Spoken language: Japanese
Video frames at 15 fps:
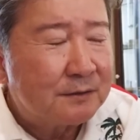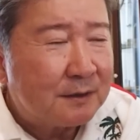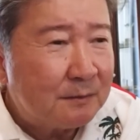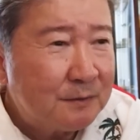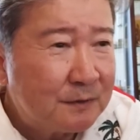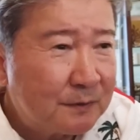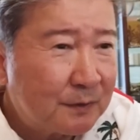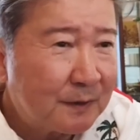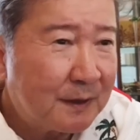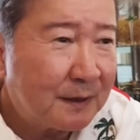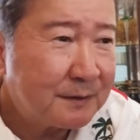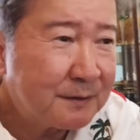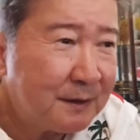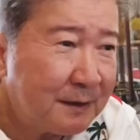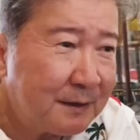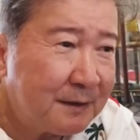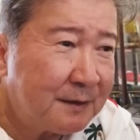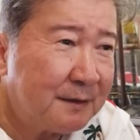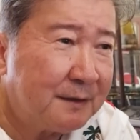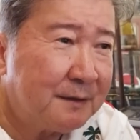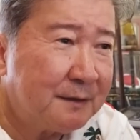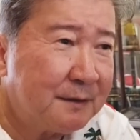多分これ学
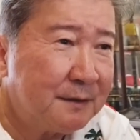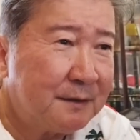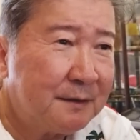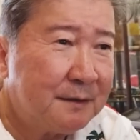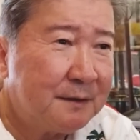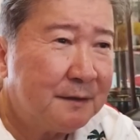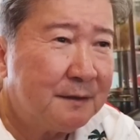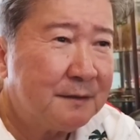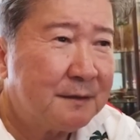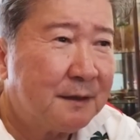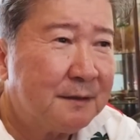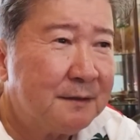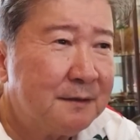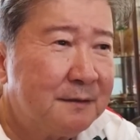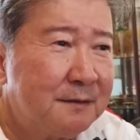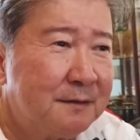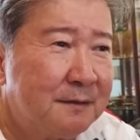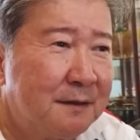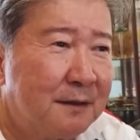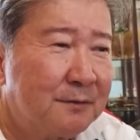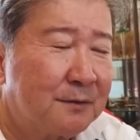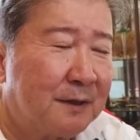生さ
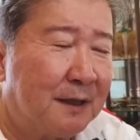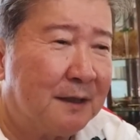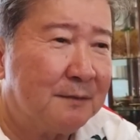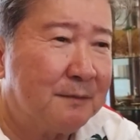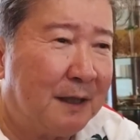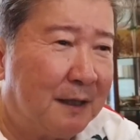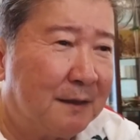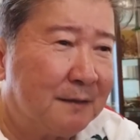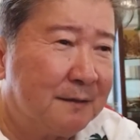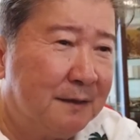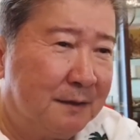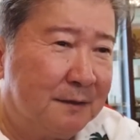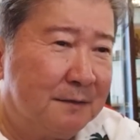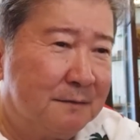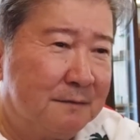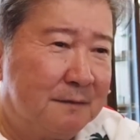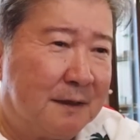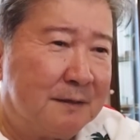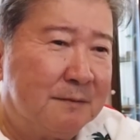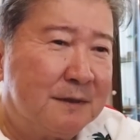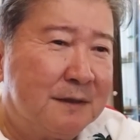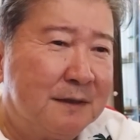んなのか、まあね、分
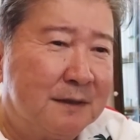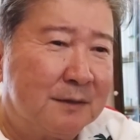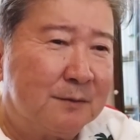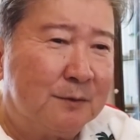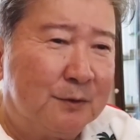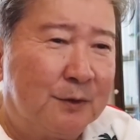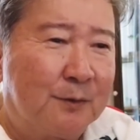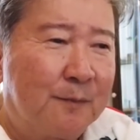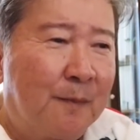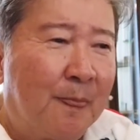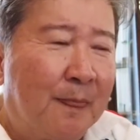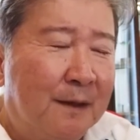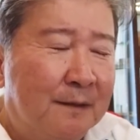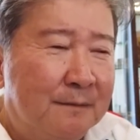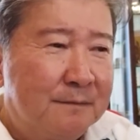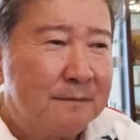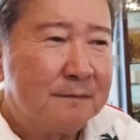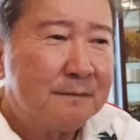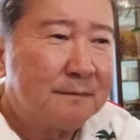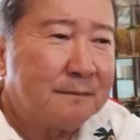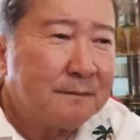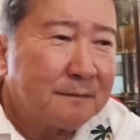かりませんけども、
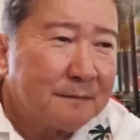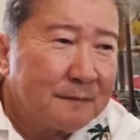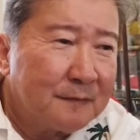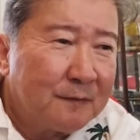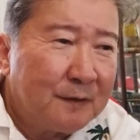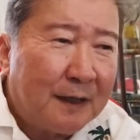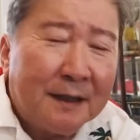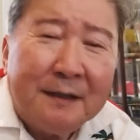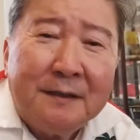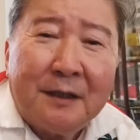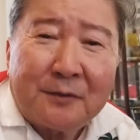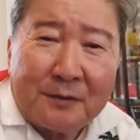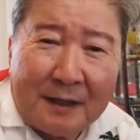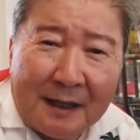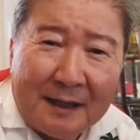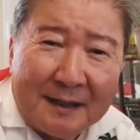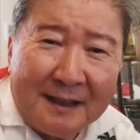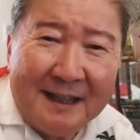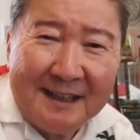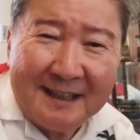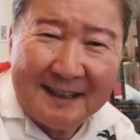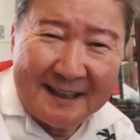若いんだろうな。
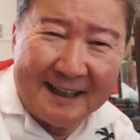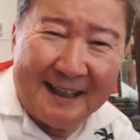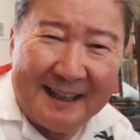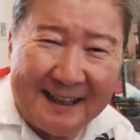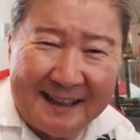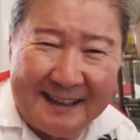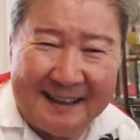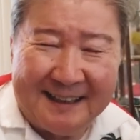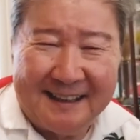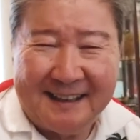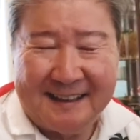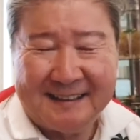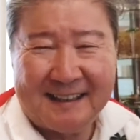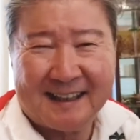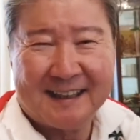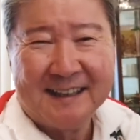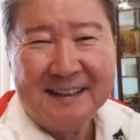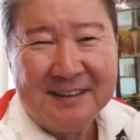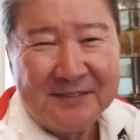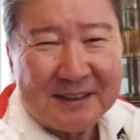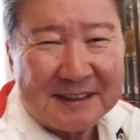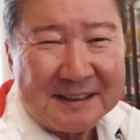だから、
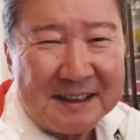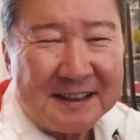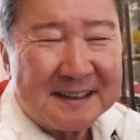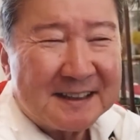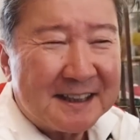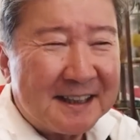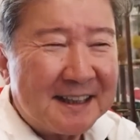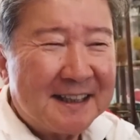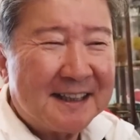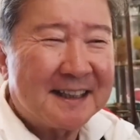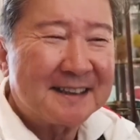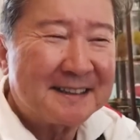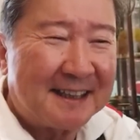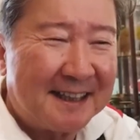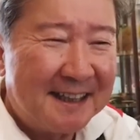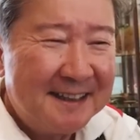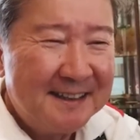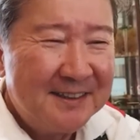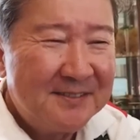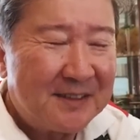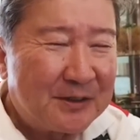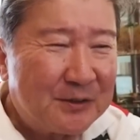まあ、世間知らないからさ、
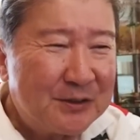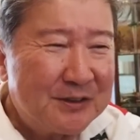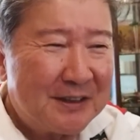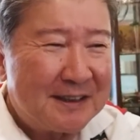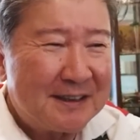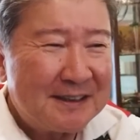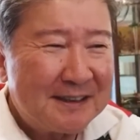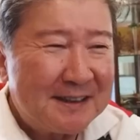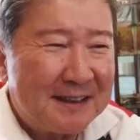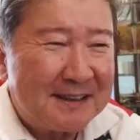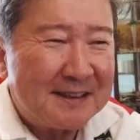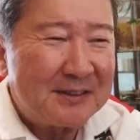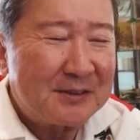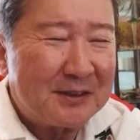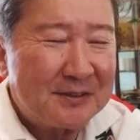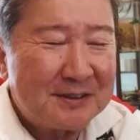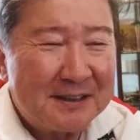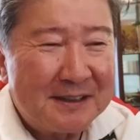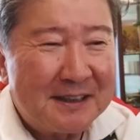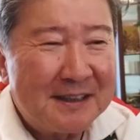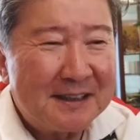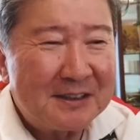まあ、こういう話になっちゃうのかもし
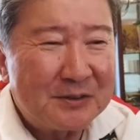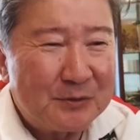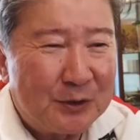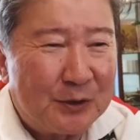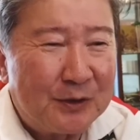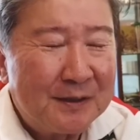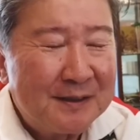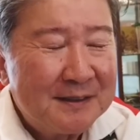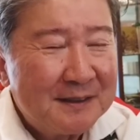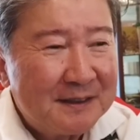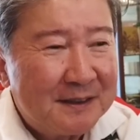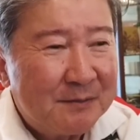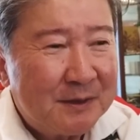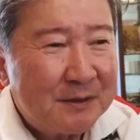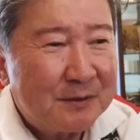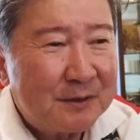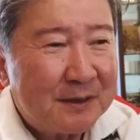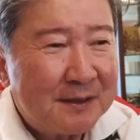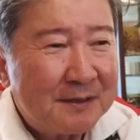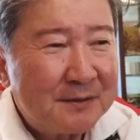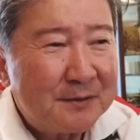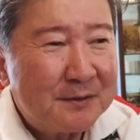れないけども、やっぱりこれ
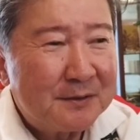はよ